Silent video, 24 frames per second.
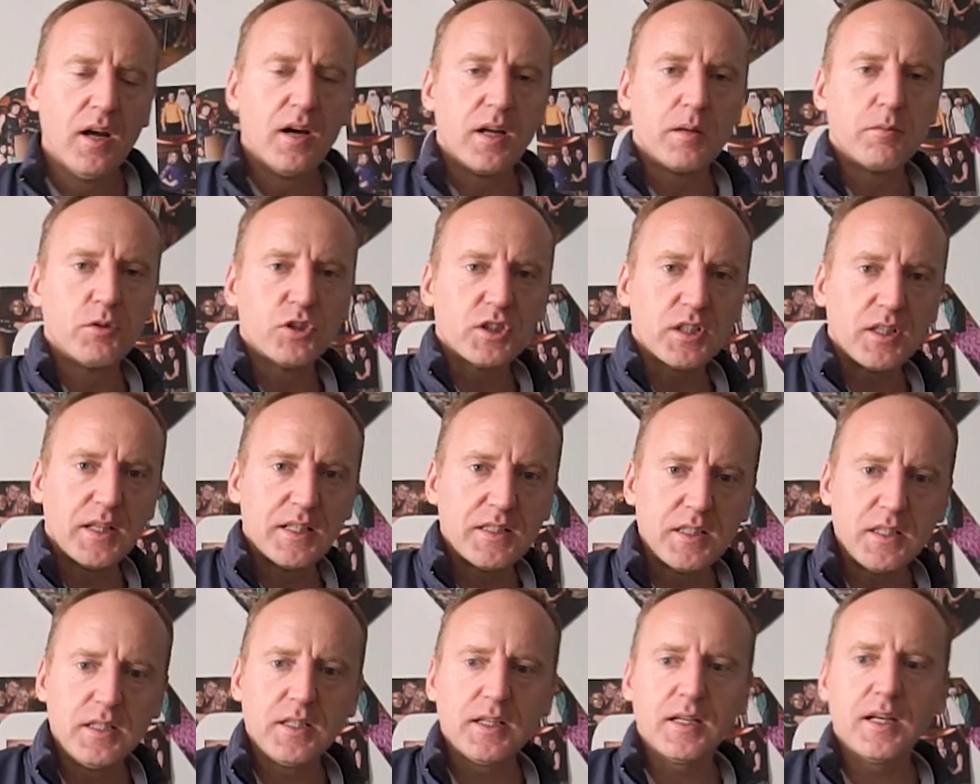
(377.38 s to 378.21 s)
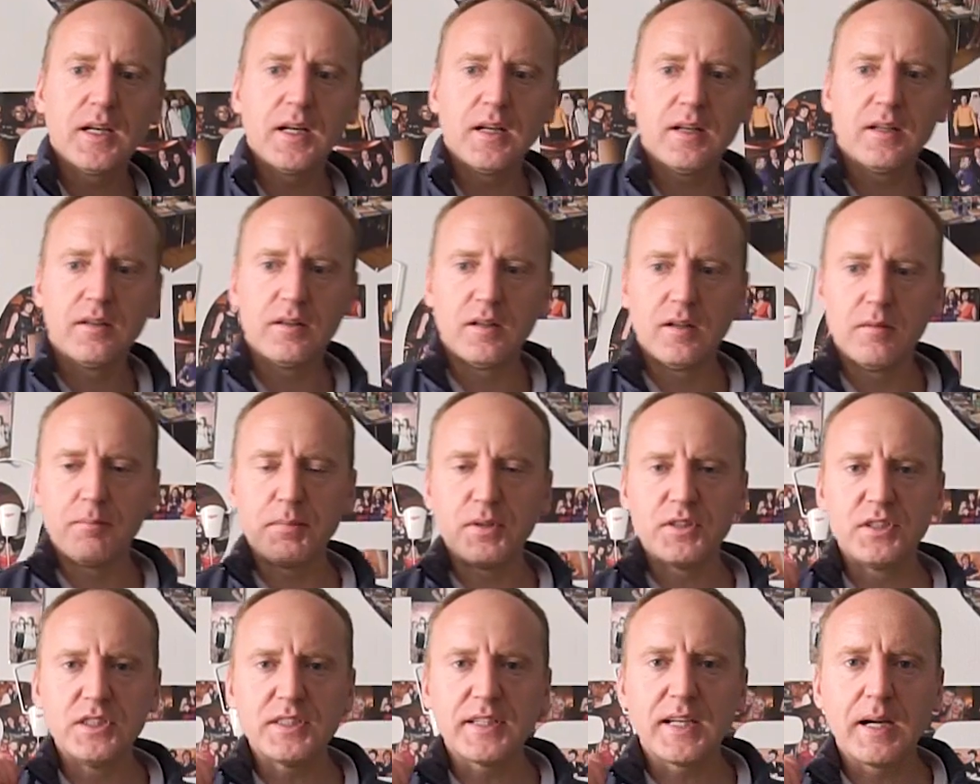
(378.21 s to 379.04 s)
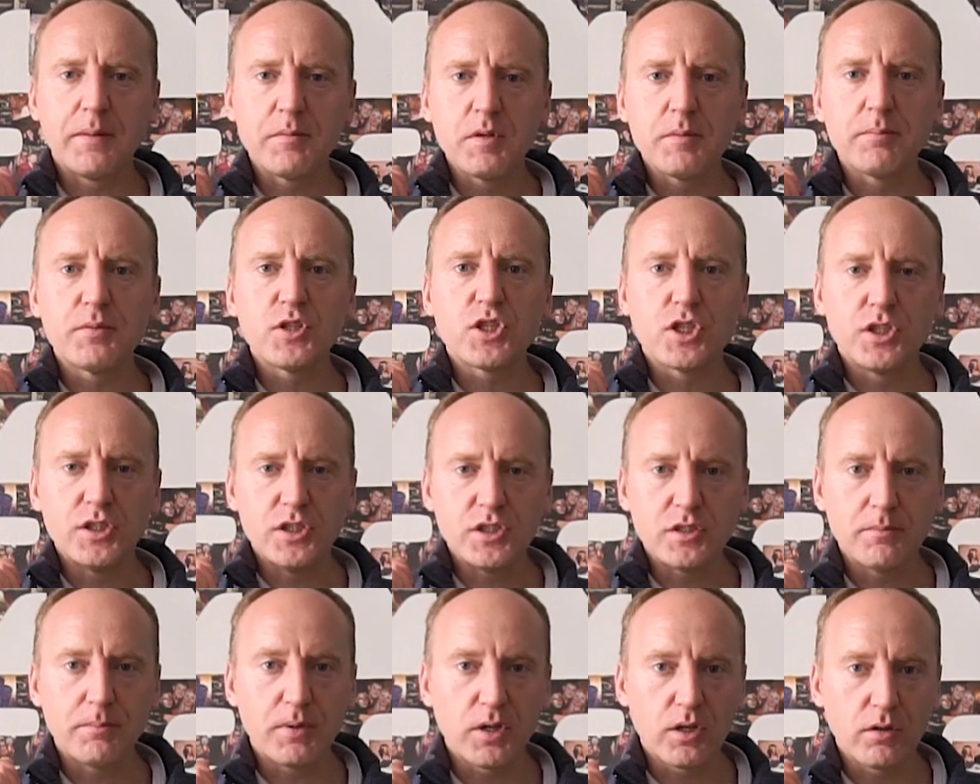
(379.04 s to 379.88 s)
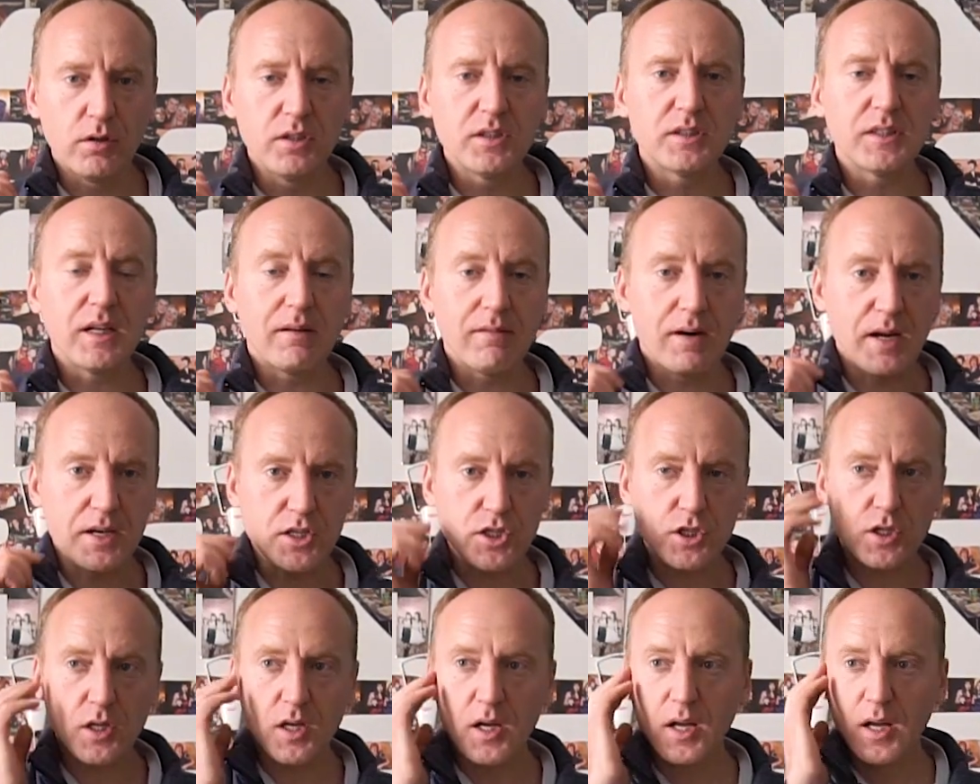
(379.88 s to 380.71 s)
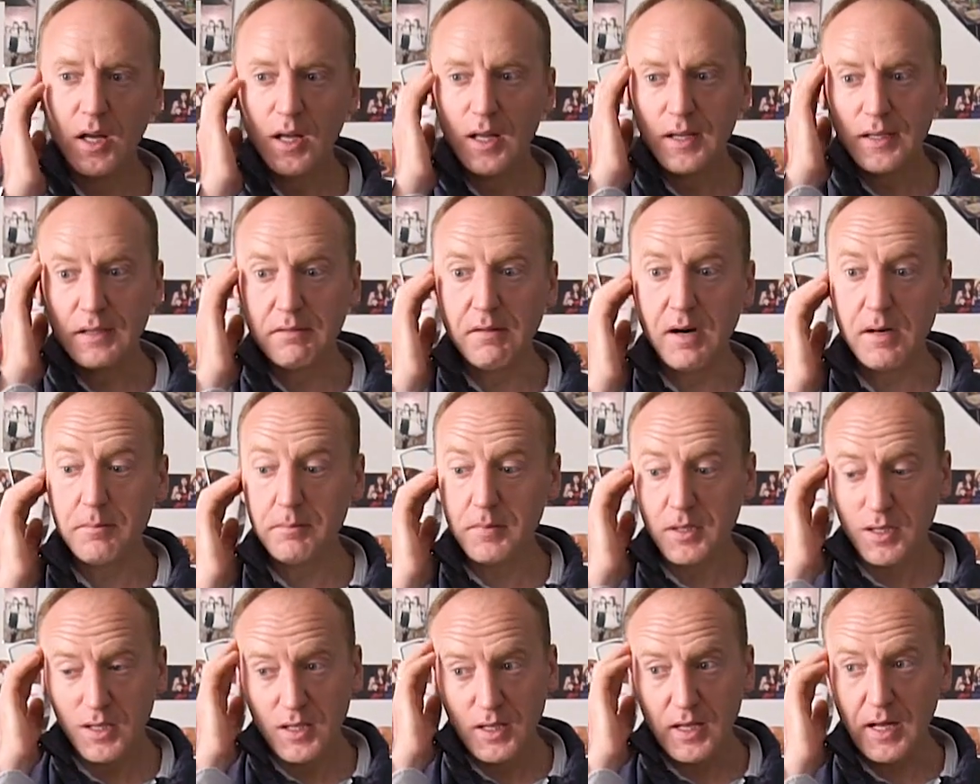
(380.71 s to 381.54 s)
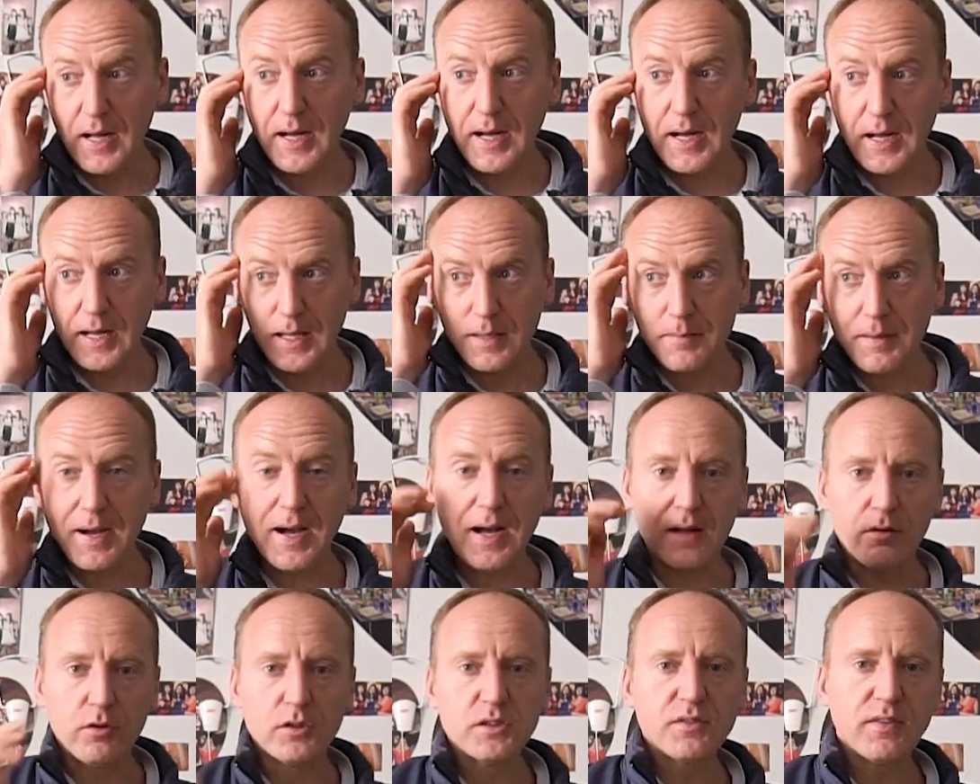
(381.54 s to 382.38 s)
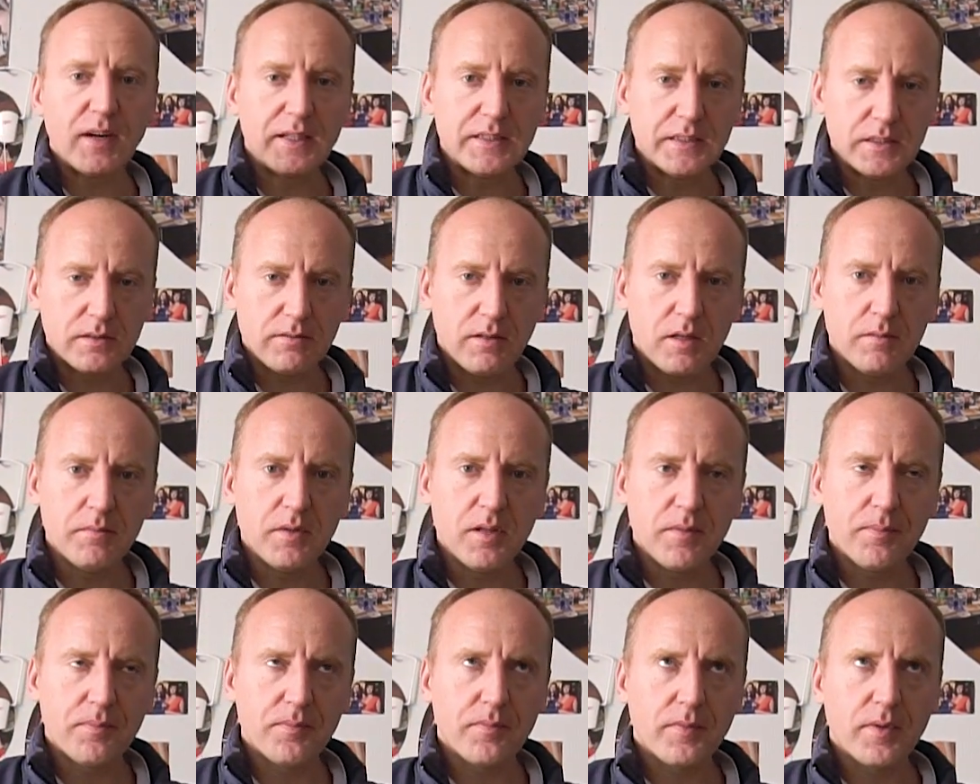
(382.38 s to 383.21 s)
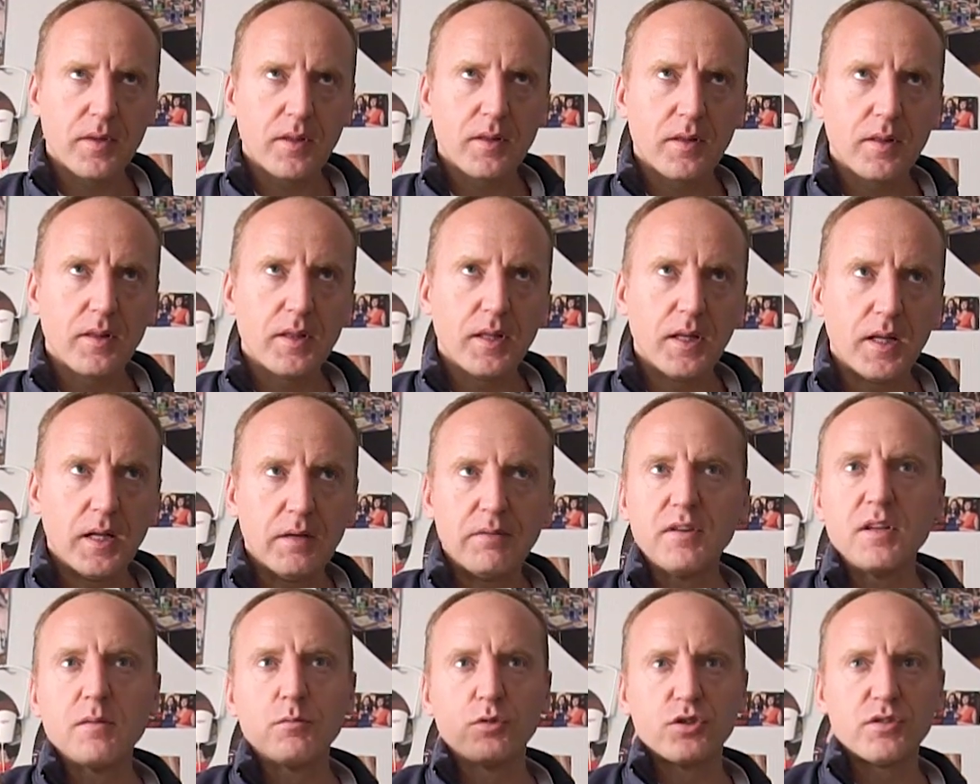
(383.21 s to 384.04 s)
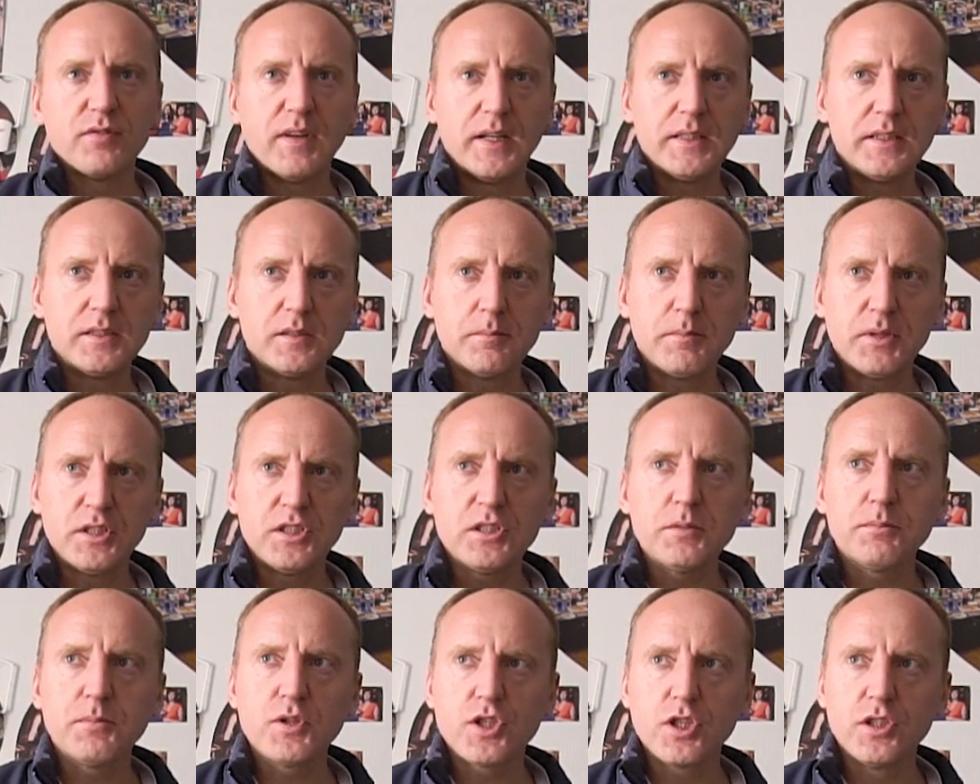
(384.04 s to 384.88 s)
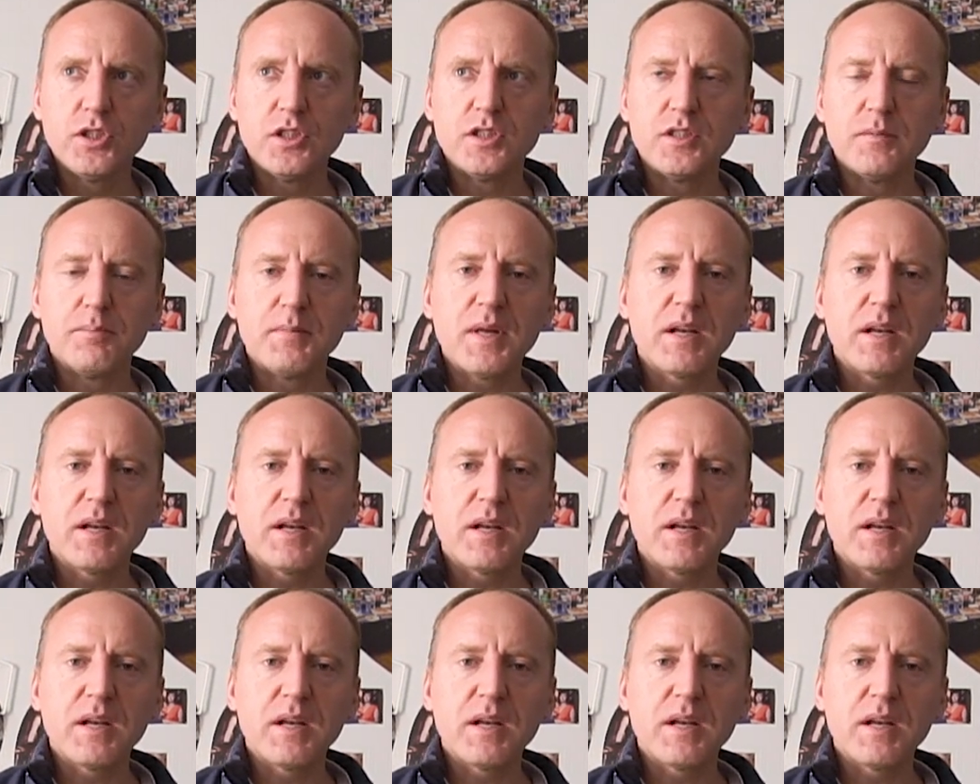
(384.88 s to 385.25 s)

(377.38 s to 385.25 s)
Ремонт холодильника, э, придите ко мне, почините. Приходит товарищ к вам, а, и, а он звонит вам, а вы ему звоните, придите, почините.